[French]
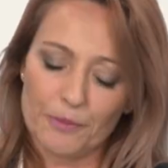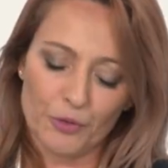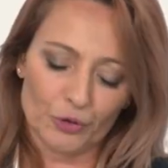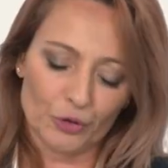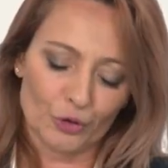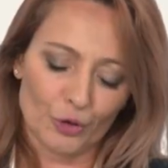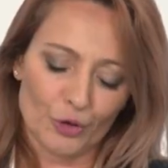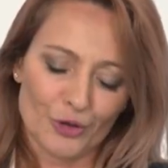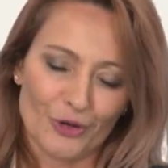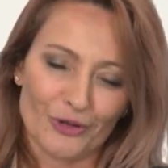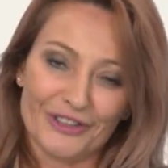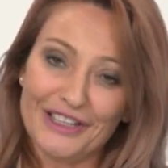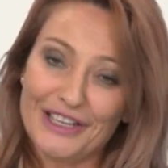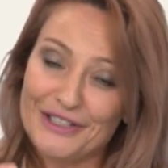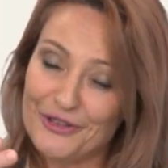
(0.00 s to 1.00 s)
pour notre
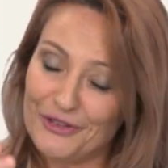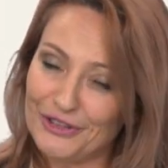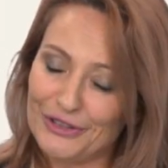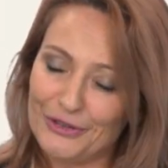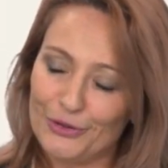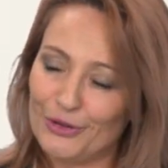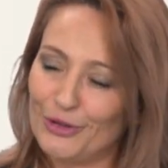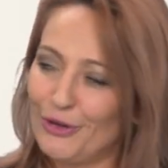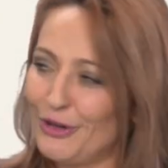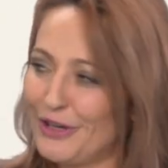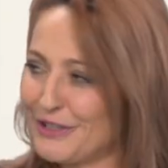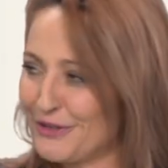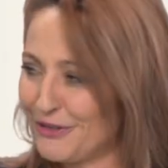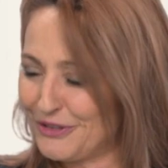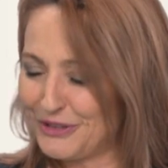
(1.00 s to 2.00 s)
santé, la santé de nos dents,
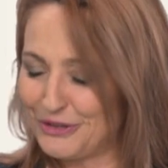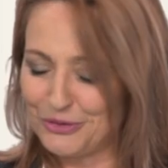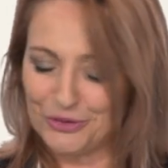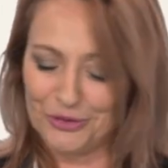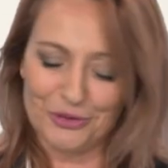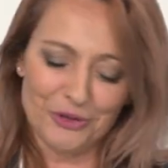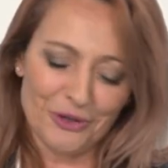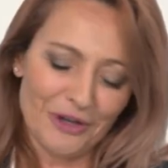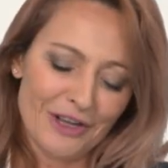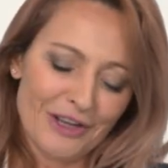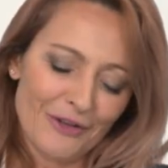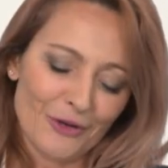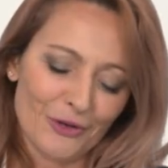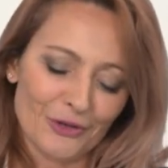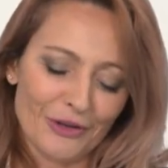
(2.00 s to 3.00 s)
la santé tout court.
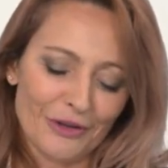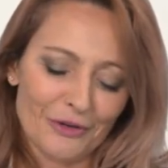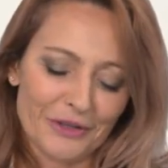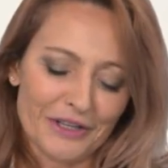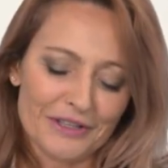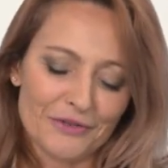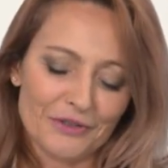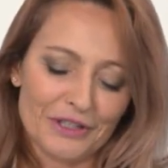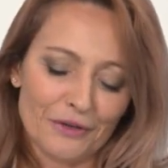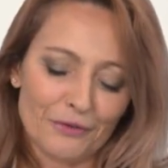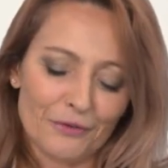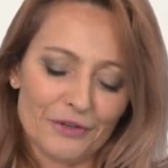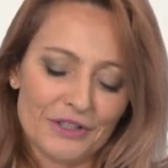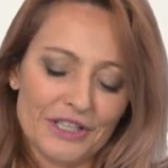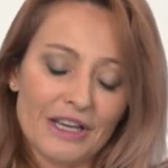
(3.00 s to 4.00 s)
On aura l'occasion d'y
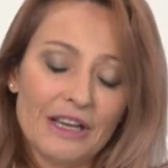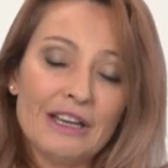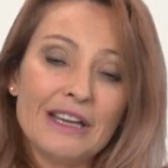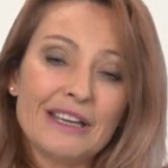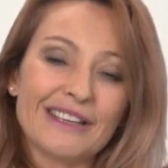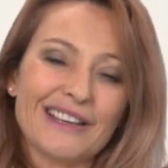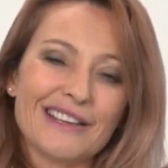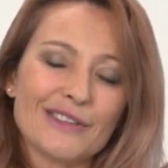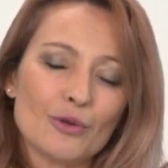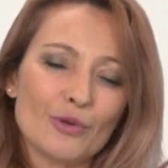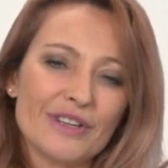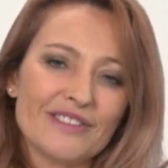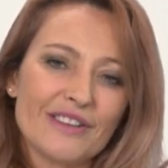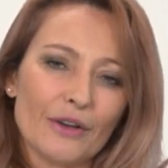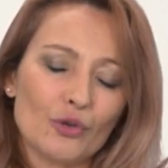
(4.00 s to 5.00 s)
revenir. Quels sont
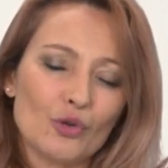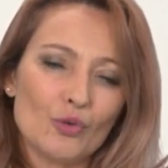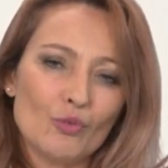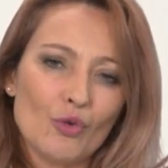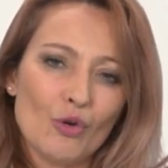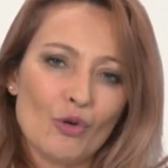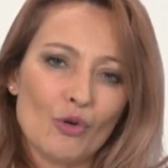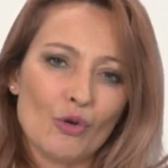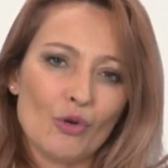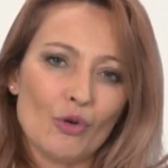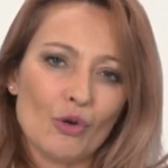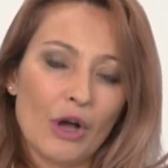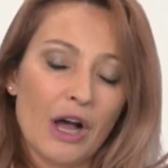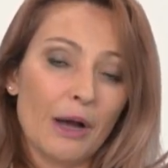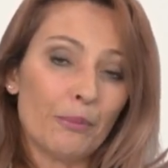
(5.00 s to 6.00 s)
les arguments
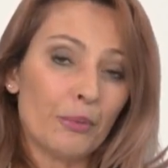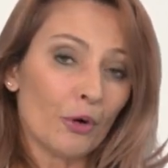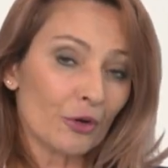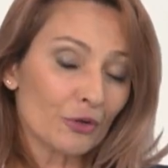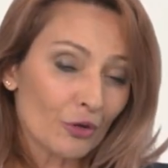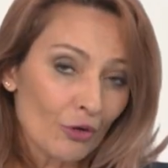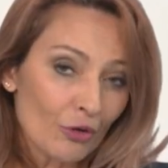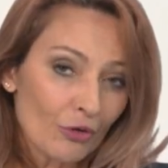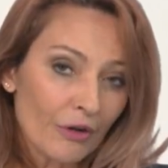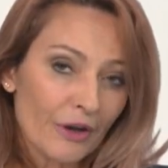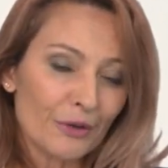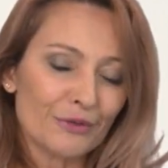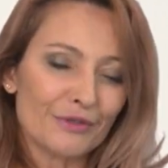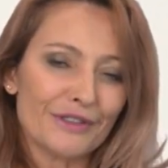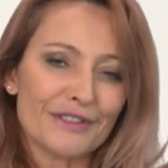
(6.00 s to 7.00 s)
euh, importants
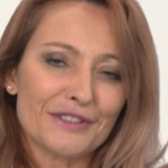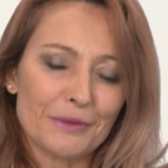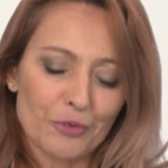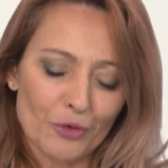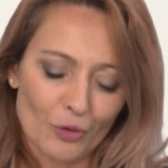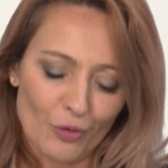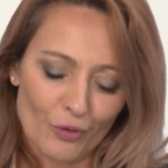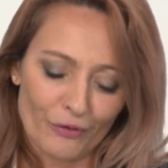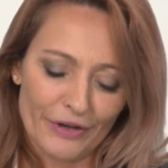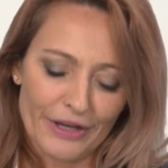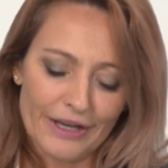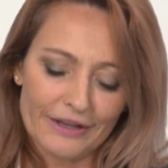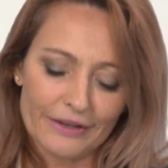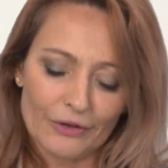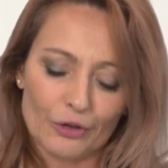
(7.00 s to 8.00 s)
à utiliser pour
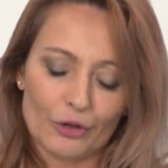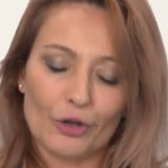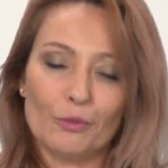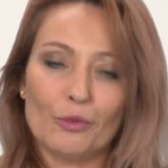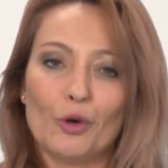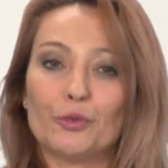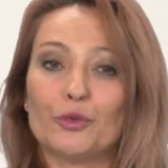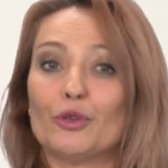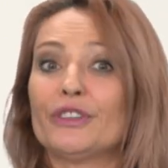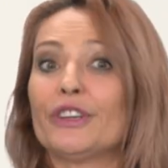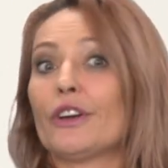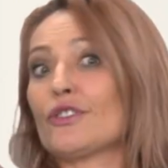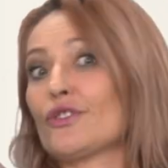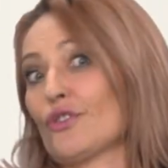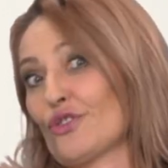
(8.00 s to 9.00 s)
convaincre Comment
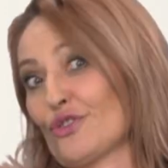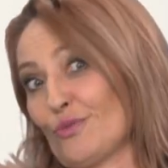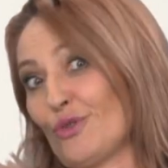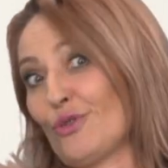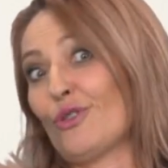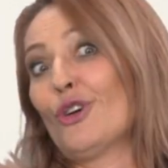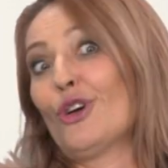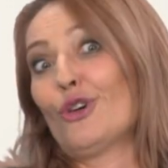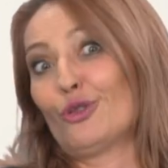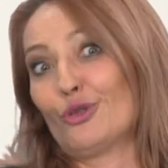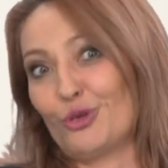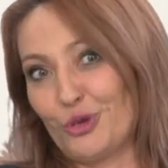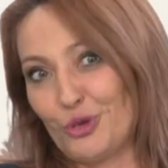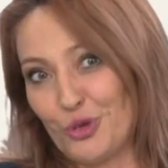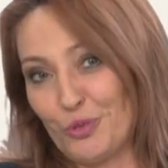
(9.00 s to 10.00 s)
obtenir un changement
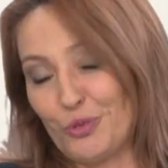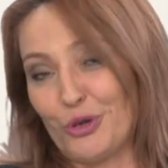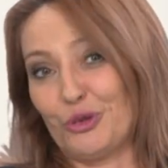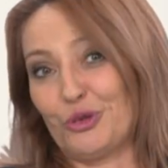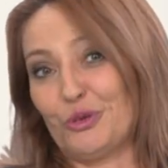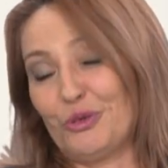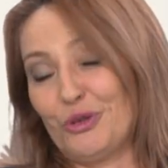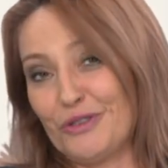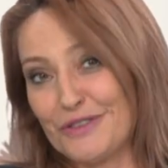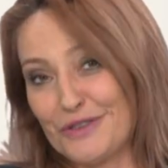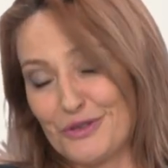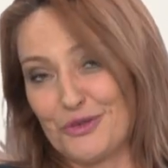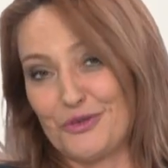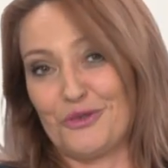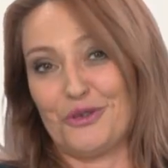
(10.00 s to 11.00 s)
de comportement
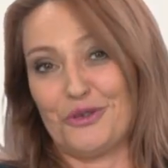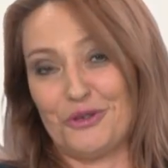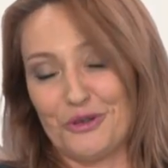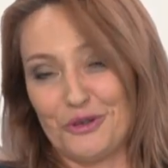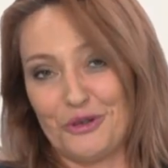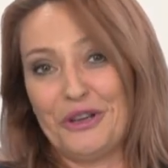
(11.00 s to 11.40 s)
C'est souvent euh,